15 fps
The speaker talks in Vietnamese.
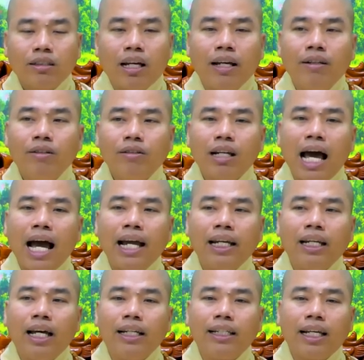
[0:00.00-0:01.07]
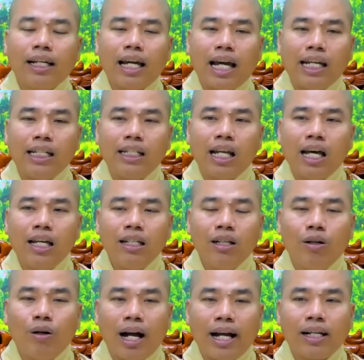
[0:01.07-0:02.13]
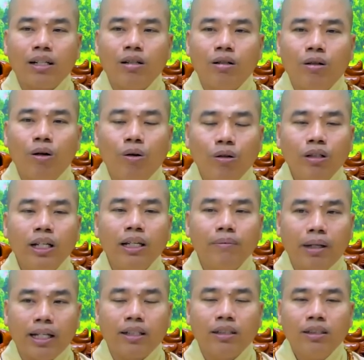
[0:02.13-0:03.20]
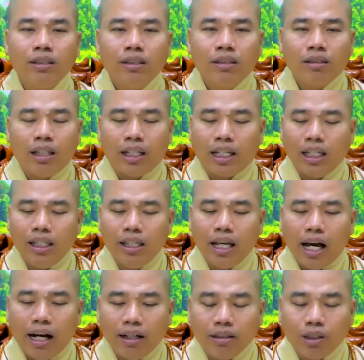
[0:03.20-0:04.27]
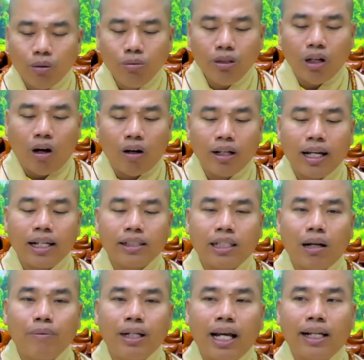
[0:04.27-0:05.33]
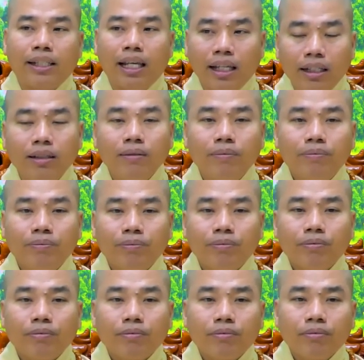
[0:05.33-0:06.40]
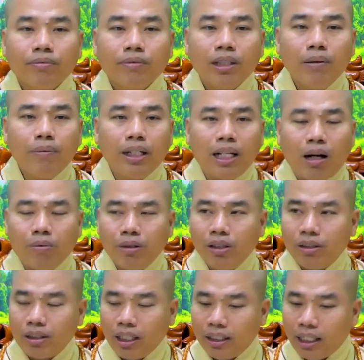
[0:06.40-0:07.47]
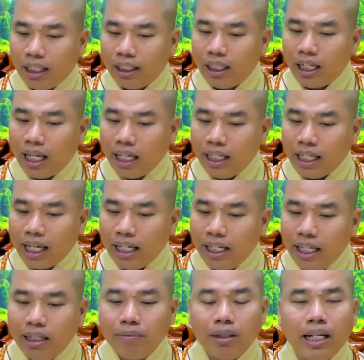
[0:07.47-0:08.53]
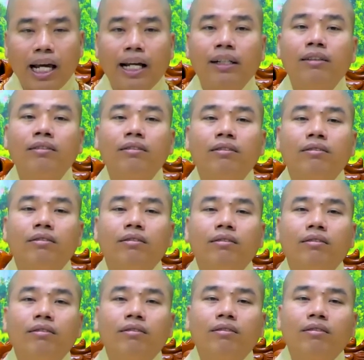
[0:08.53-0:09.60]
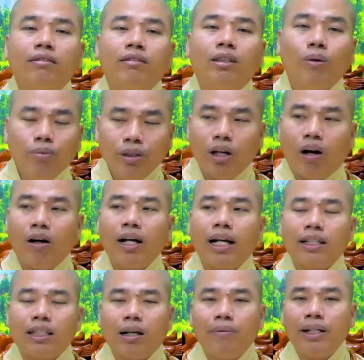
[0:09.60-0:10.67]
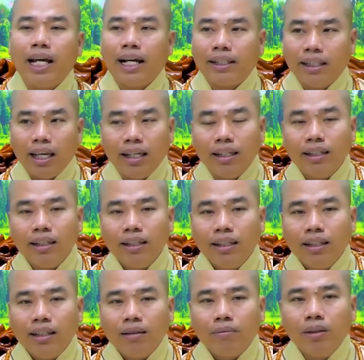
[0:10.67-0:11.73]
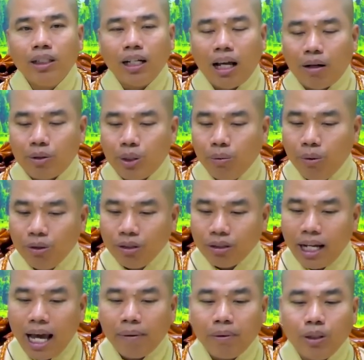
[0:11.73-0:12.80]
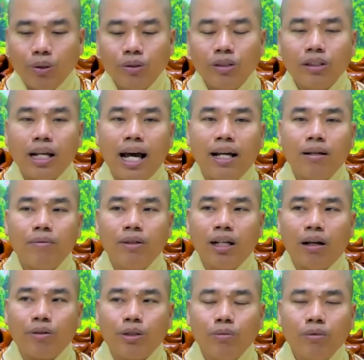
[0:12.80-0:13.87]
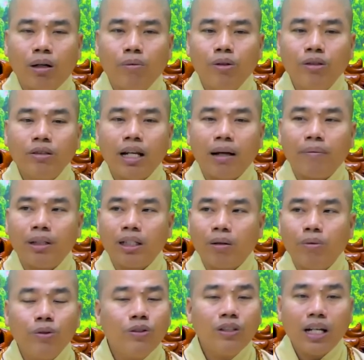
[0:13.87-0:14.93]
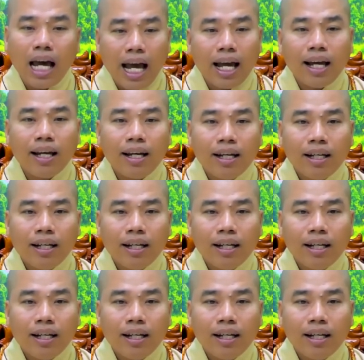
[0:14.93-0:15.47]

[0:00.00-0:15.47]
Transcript: để nước đá hay để trái cây để đồ ăn đồ uống riêng biệt thì cái giờ chúng dọn ra sao mình ăn gì chứ mình không có được tùy tiện đi lấy cái riêng mình ăn chúng dọn ra sao mình ăn gì bữa nào chúng uống nước đá mình uống nước đá bữa nào chúng không uống nước đá mình không uống nước đá